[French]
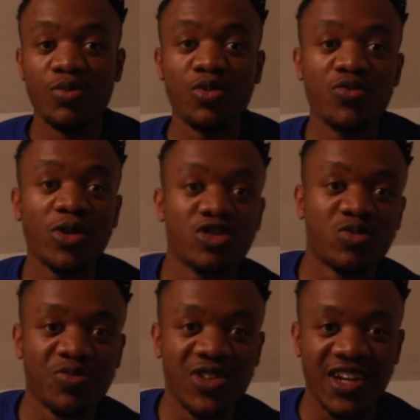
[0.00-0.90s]
souvent quand je
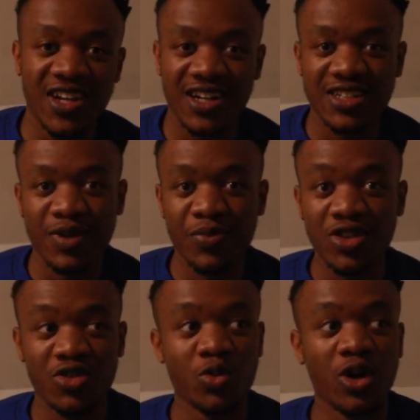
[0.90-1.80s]
montre mes éclairages à mes
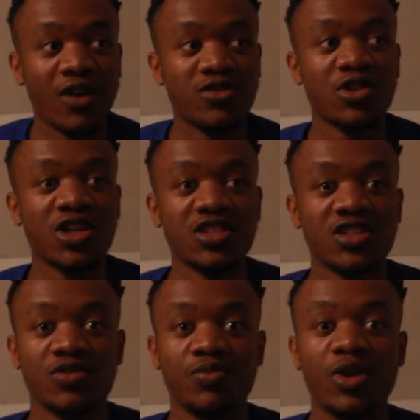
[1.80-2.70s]
potes, ils sont grave choqués, ils
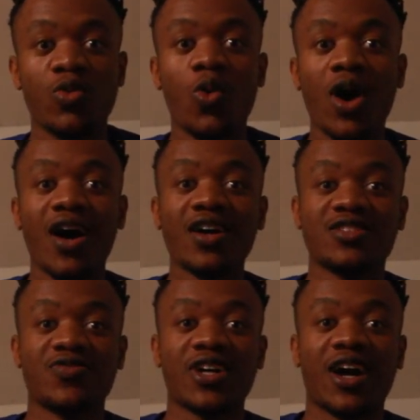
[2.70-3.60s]
disent mais waouh,
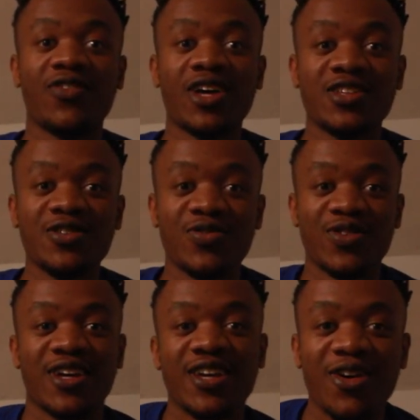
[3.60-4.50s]
ça fait grave la diff.
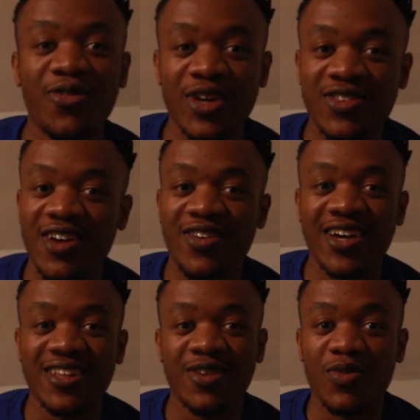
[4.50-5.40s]
Et en fait, c'est la
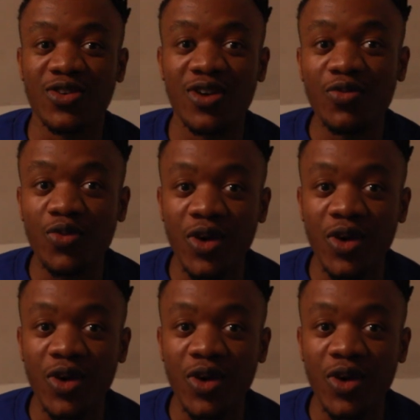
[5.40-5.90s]
vérité parce que là, vous